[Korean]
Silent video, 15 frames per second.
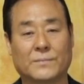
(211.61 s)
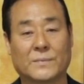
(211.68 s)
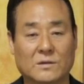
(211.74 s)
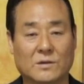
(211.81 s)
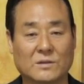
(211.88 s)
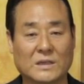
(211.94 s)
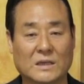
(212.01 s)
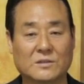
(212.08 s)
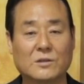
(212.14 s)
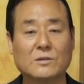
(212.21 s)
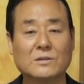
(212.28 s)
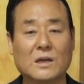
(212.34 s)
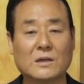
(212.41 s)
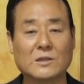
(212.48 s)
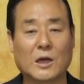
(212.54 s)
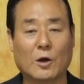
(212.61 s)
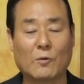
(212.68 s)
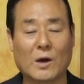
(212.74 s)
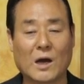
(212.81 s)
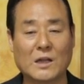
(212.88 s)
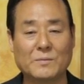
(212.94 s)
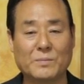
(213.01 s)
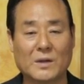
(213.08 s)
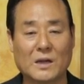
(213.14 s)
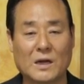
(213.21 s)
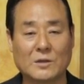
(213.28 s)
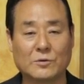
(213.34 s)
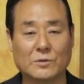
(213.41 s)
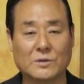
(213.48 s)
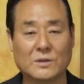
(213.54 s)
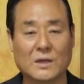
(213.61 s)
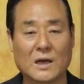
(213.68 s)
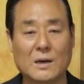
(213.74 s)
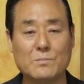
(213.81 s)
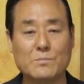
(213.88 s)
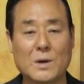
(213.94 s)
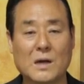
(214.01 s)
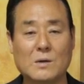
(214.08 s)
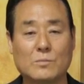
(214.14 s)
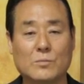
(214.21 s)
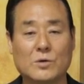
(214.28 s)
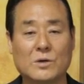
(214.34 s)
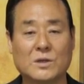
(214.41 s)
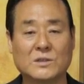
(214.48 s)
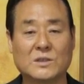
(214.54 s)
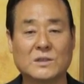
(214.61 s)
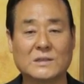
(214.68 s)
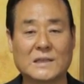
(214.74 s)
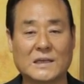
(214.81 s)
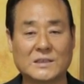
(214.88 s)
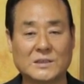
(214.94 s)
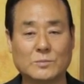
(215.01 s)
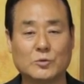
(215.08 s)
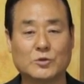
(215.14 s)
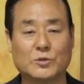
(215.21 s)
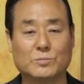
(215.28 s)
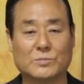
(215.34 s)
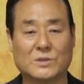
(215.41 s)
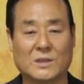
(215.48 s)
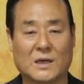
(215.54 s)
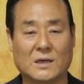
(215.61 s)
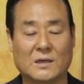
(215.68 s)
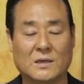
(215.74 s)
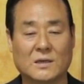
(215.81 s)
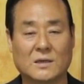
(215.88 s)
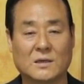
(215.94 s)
그러자 정작 당황한 빌라도는 한 발 물러서 다시 묻습니다.